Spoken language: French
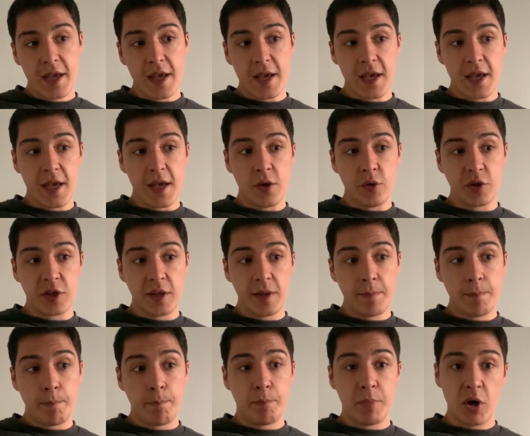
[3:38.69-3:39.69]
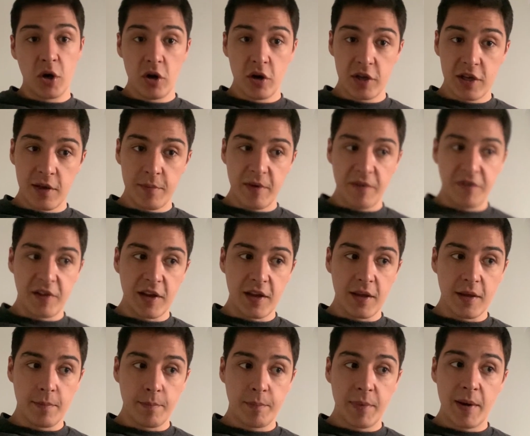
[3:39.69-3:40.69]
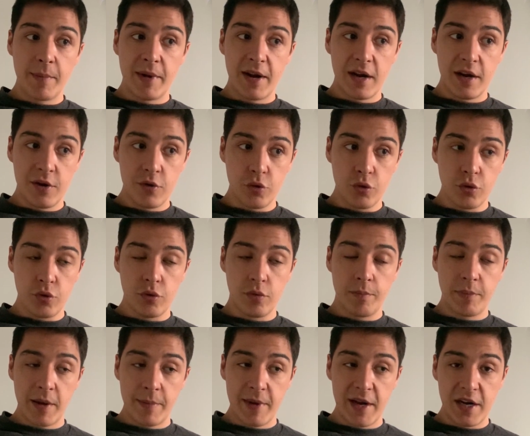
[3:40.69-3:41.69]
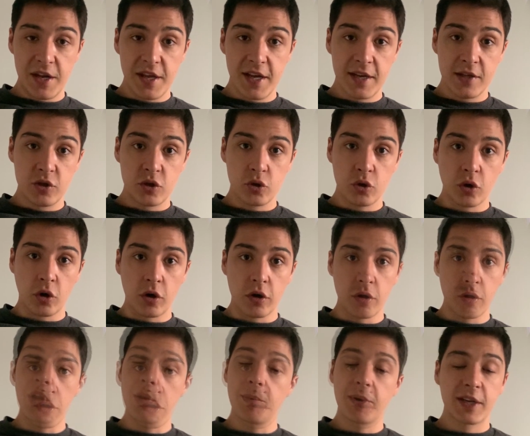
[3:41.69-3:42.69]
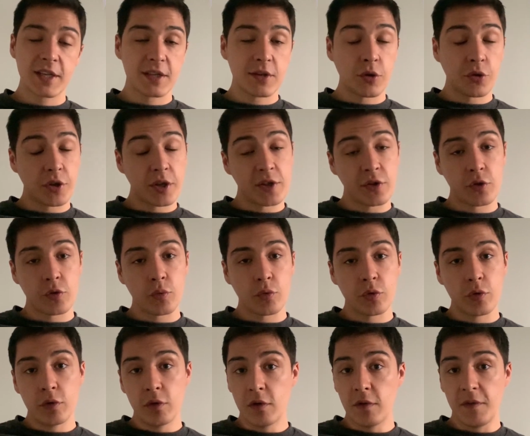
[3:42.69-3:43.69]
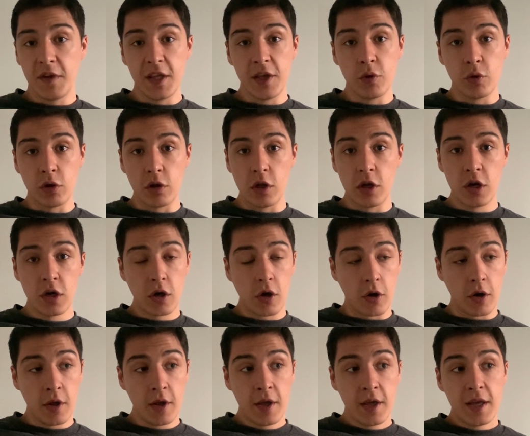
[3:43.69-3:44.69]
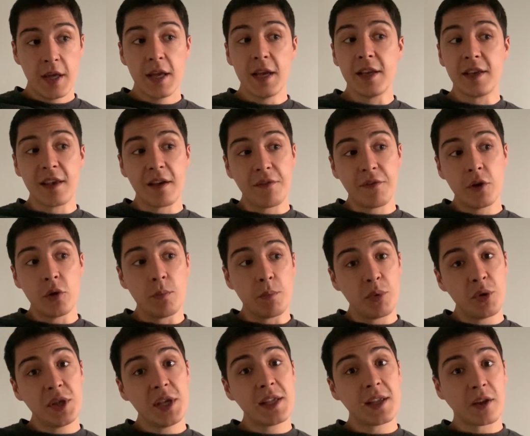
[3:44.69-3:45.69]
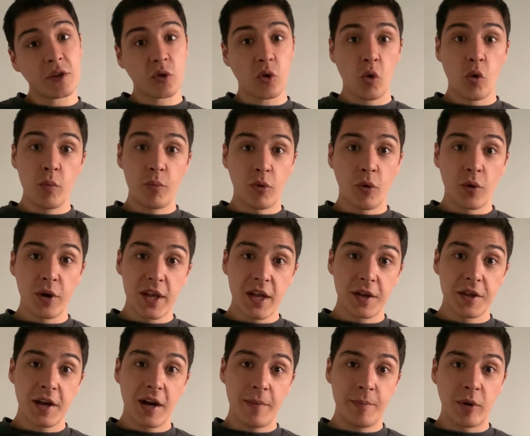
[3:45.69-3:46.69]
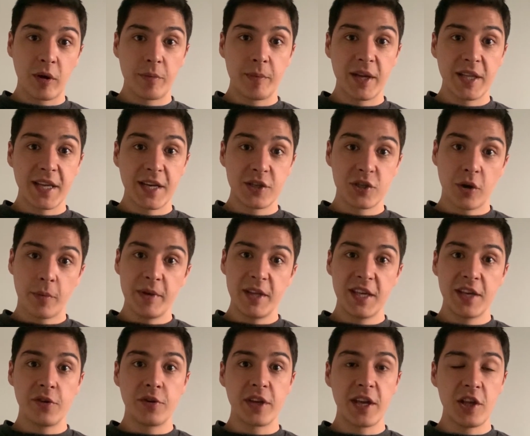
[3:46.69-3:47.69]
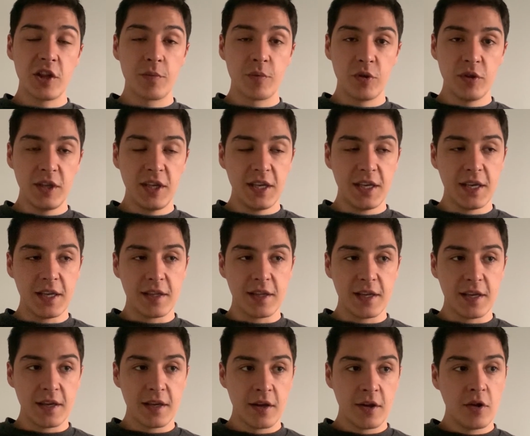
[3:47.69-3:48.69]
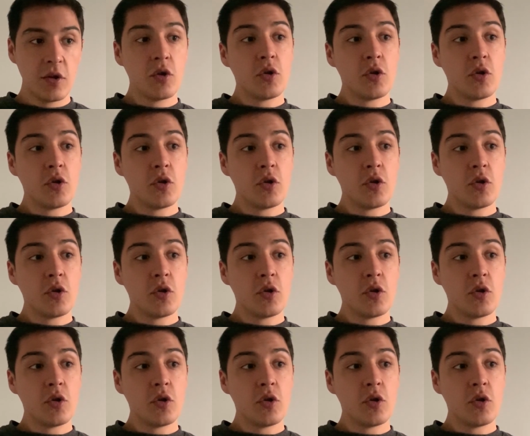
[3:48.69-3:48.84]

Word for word: et aussi Paul qui m'a fait pas mal de pas mal d'aides sur euh, les présentations de vidéos de l'or et qui a fait une petite intro pour le dernier rapport de bataille sur Meeting Engagement qui était,